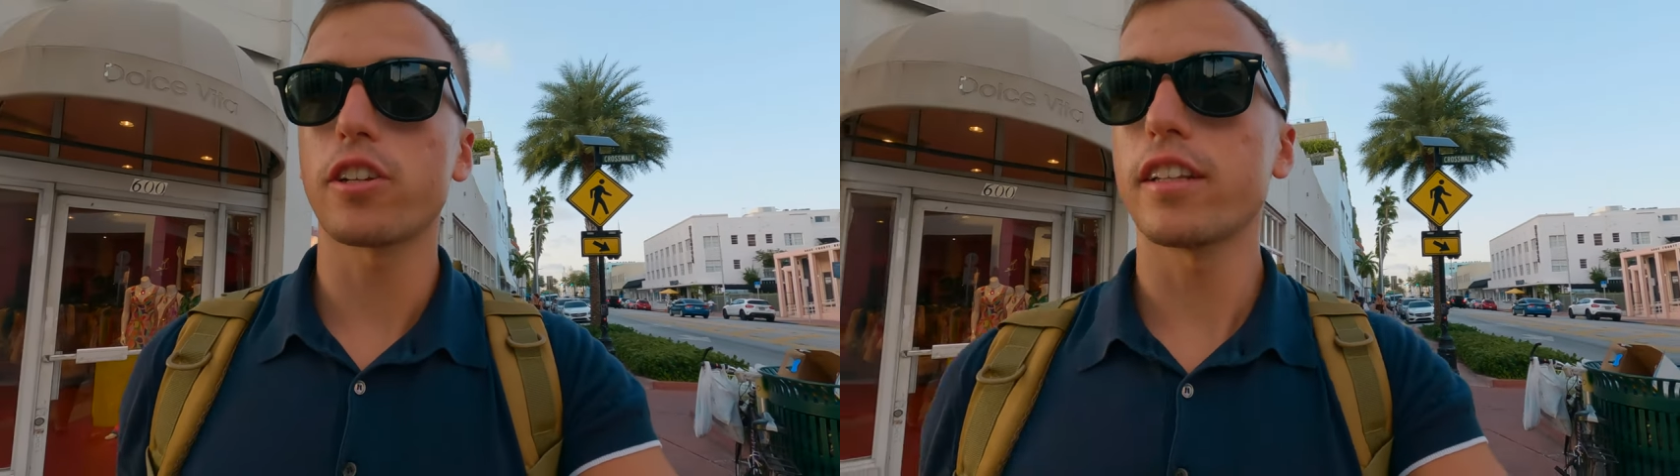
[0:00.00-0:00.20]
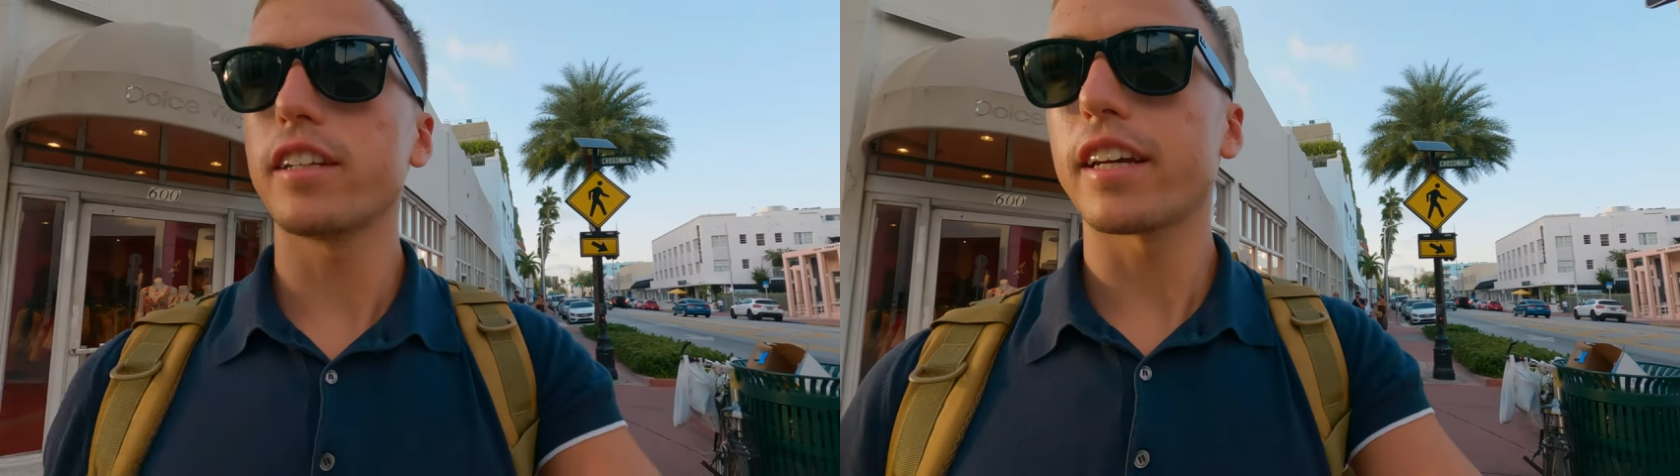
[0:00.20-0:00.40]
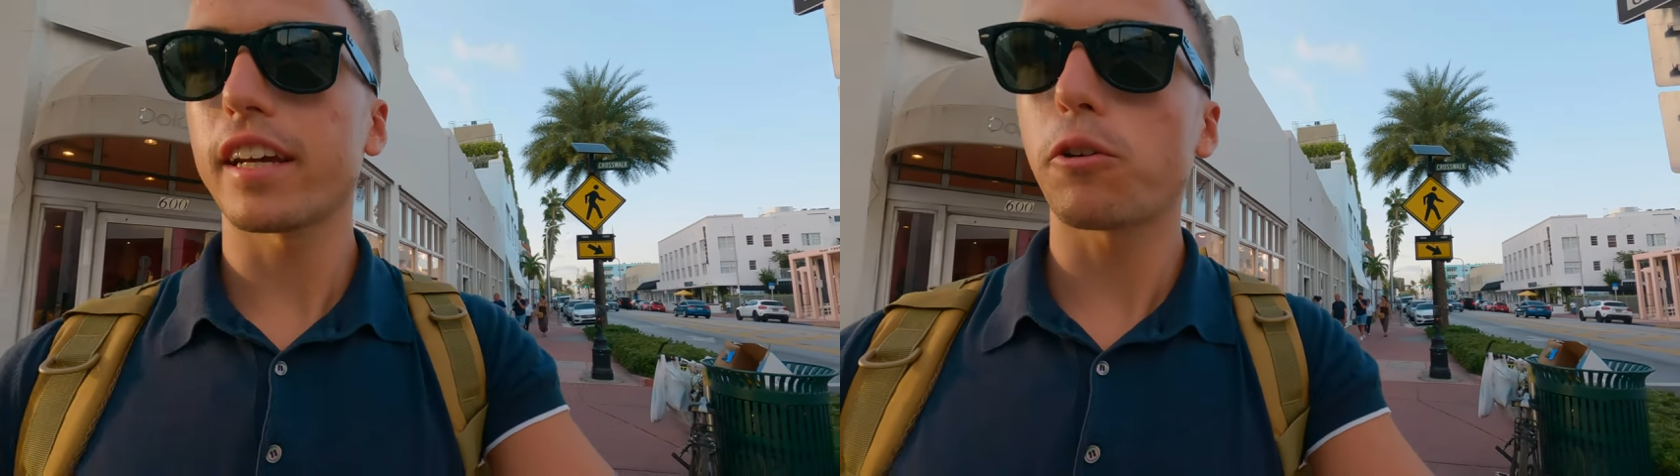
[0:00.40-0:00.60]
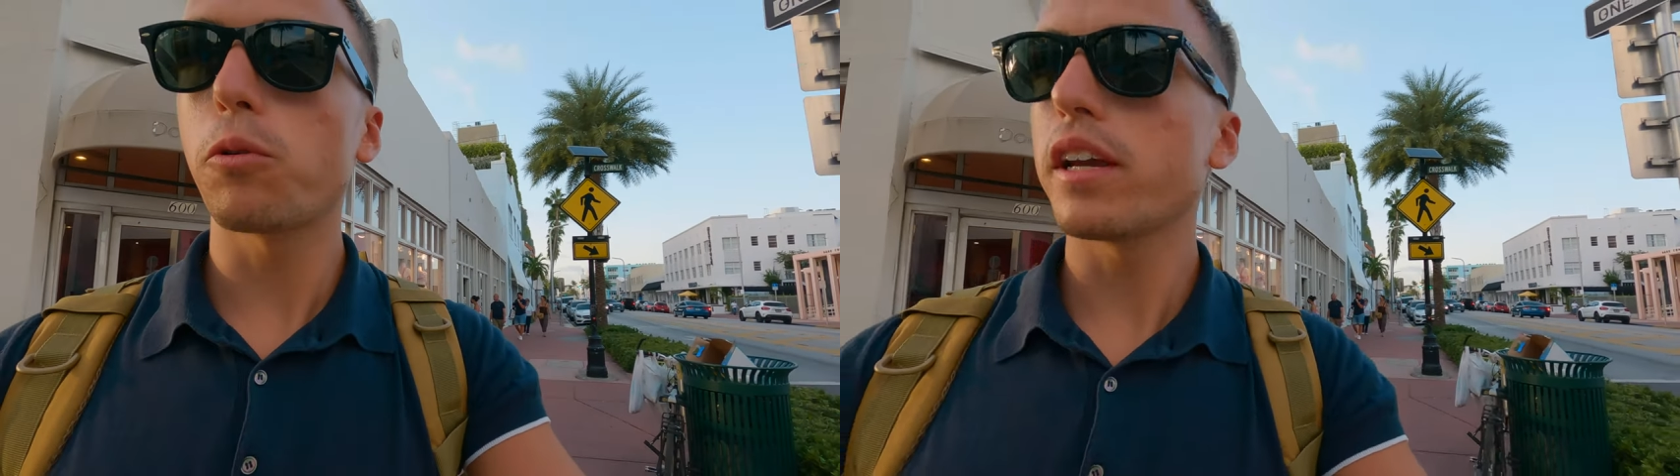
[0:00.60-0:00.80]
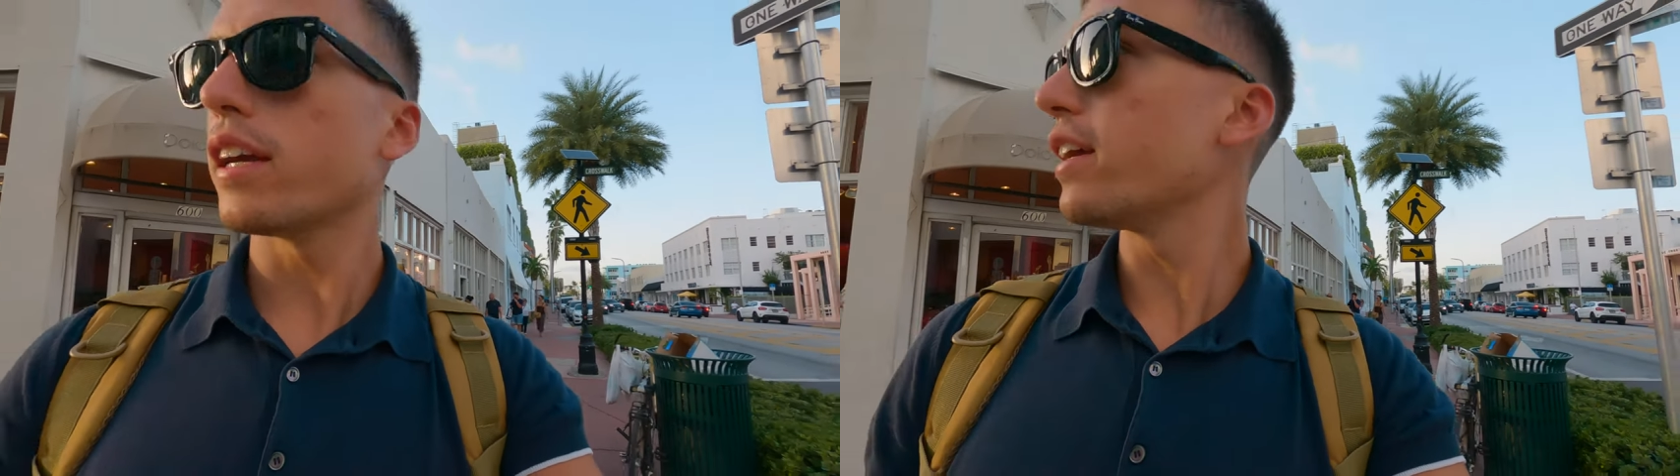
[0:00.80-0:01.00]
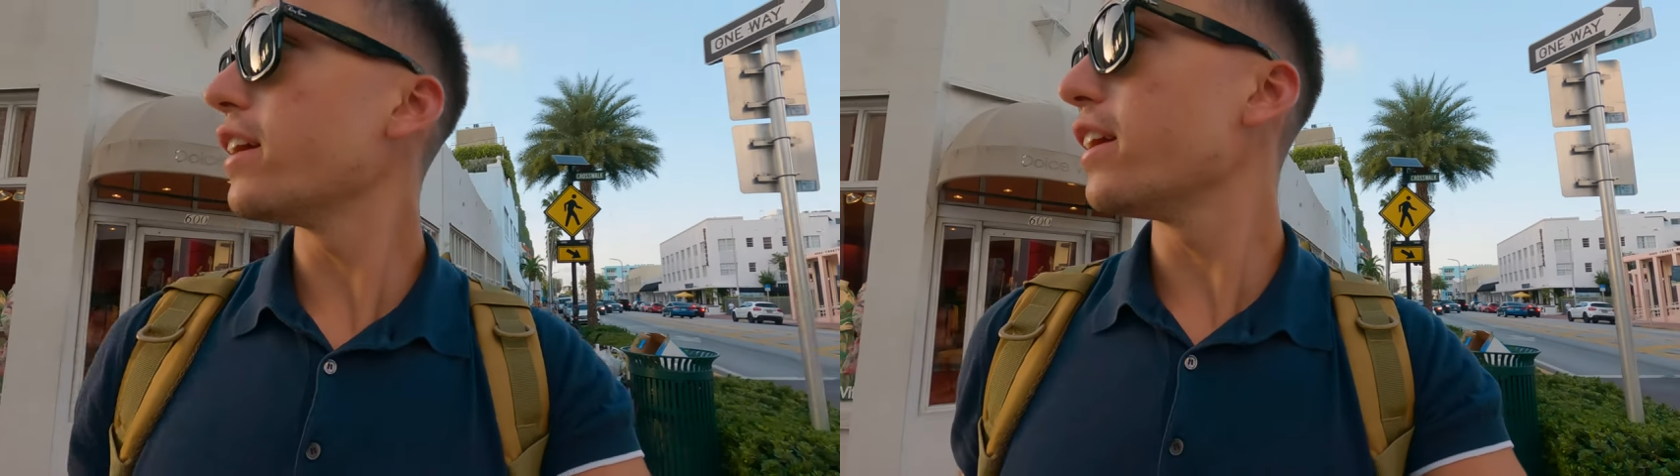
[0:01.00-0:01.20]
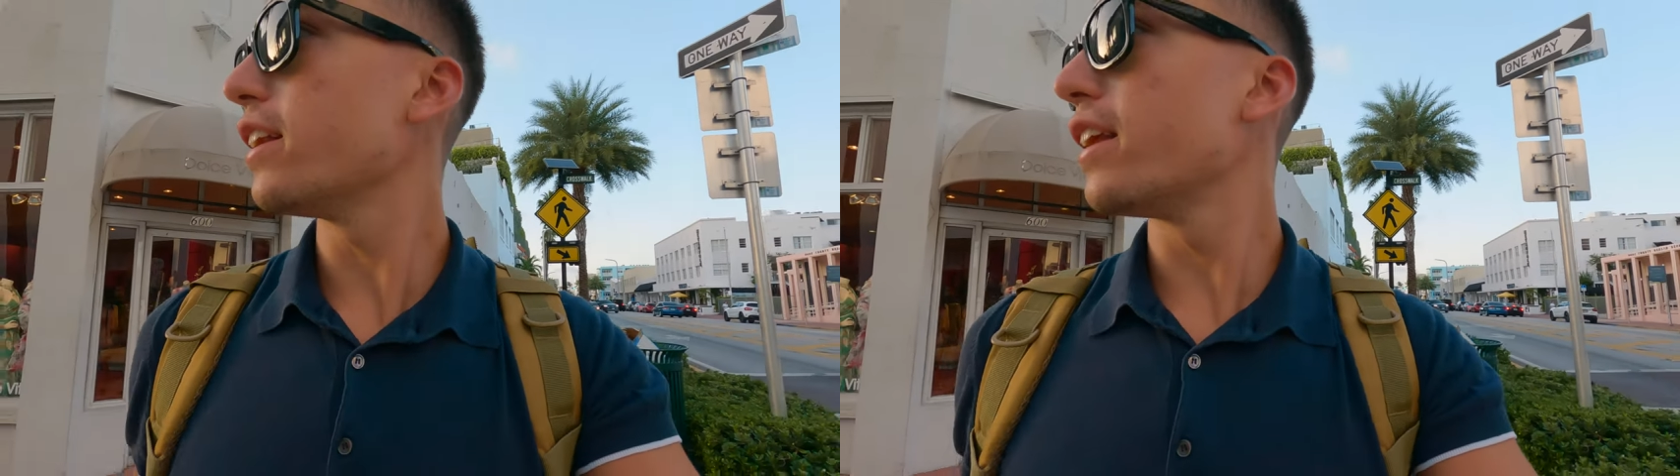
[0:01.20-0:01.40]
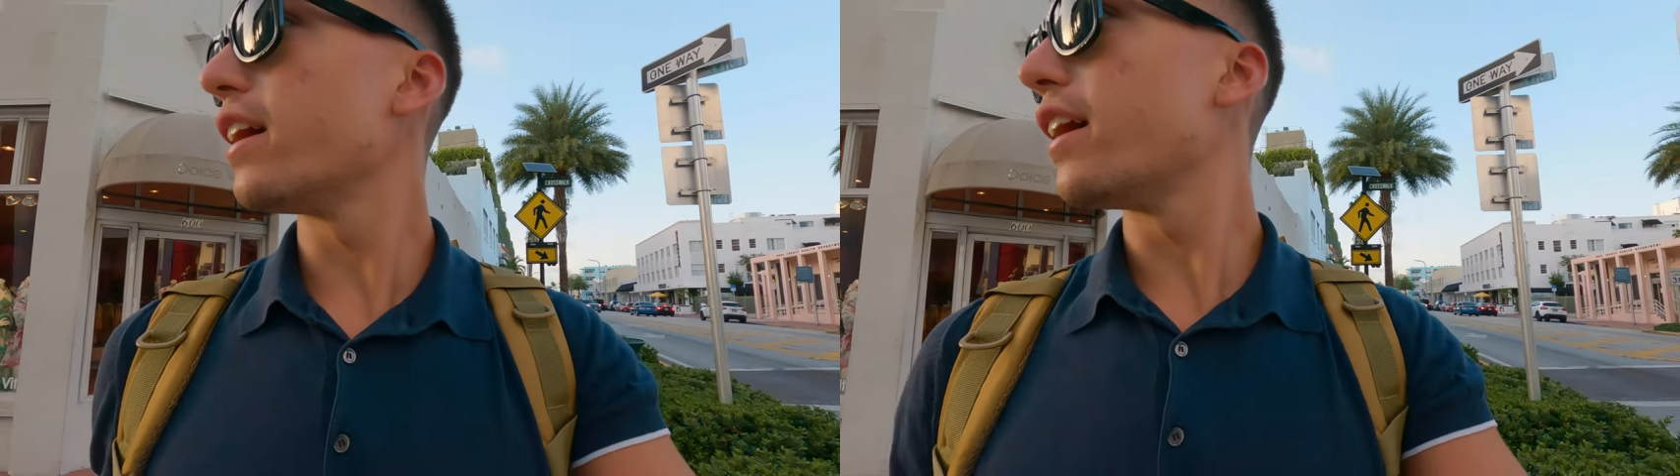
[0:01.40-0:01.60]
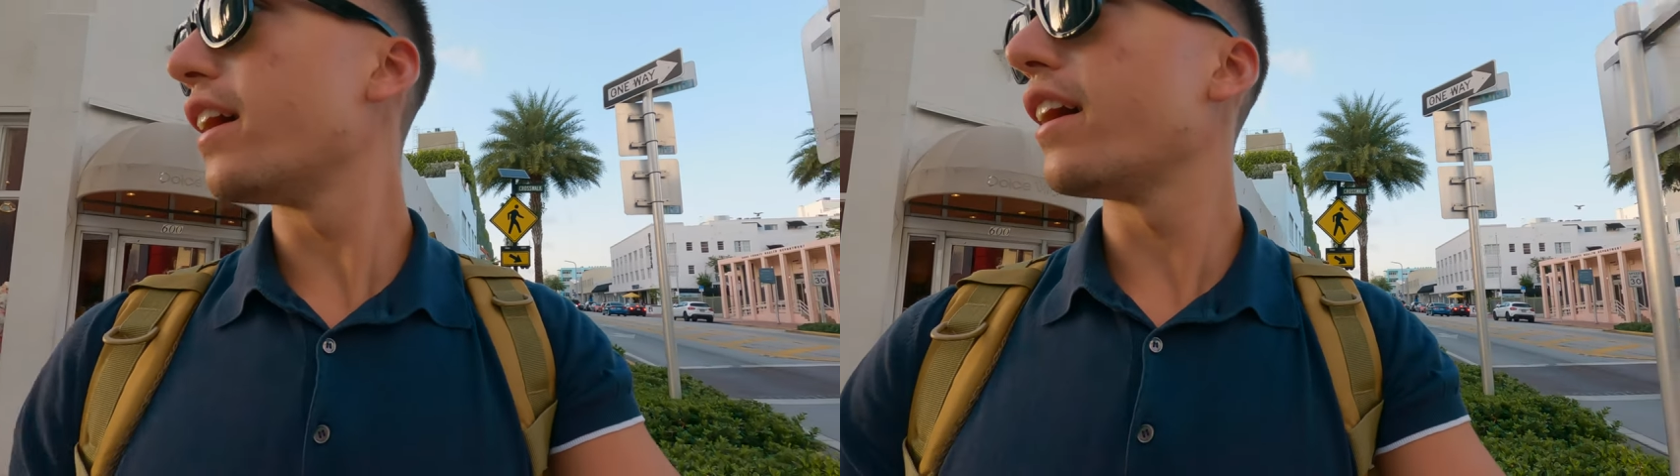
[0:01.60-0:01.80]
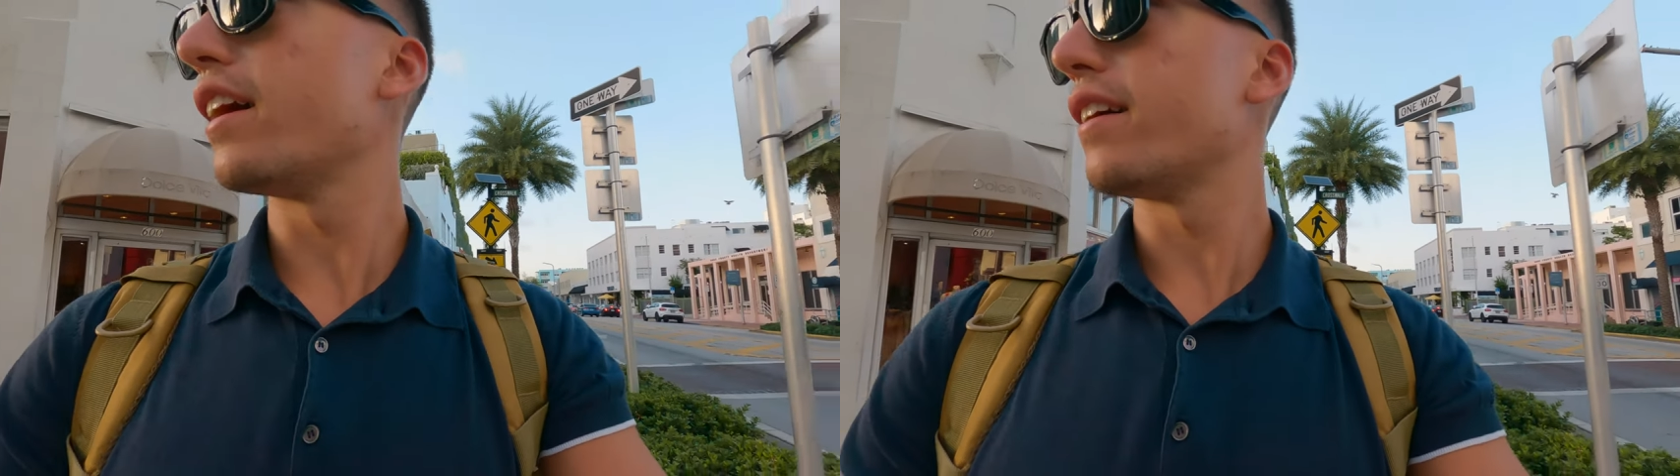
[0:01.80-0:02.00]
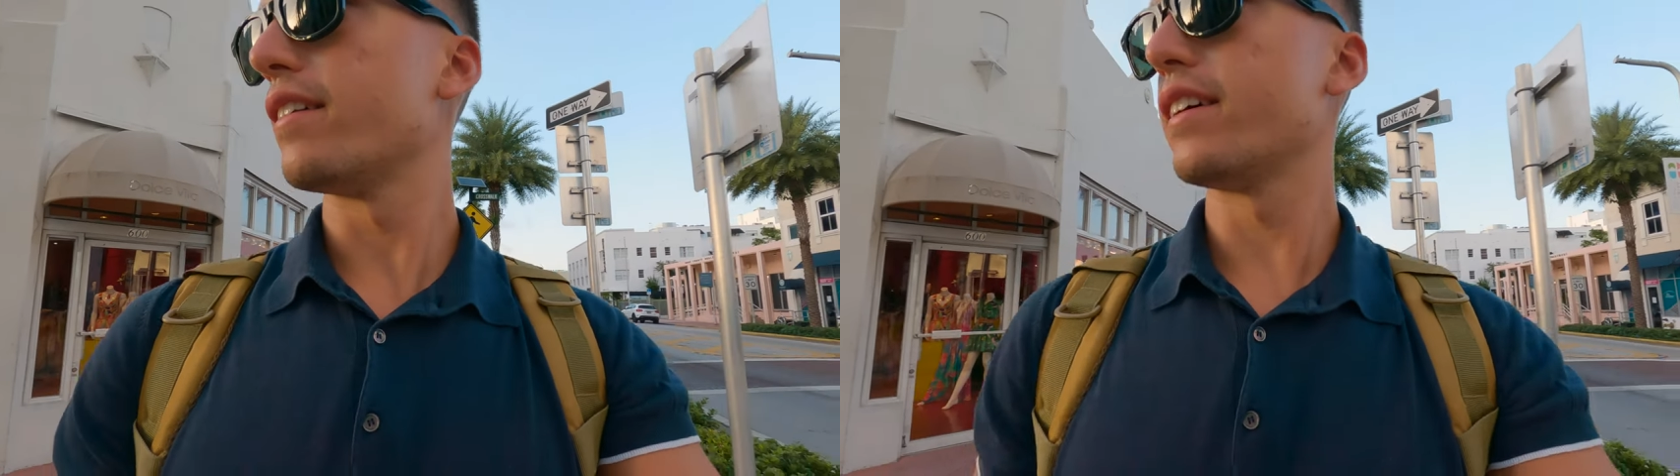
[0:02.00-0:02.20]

da dire che qui il, eh,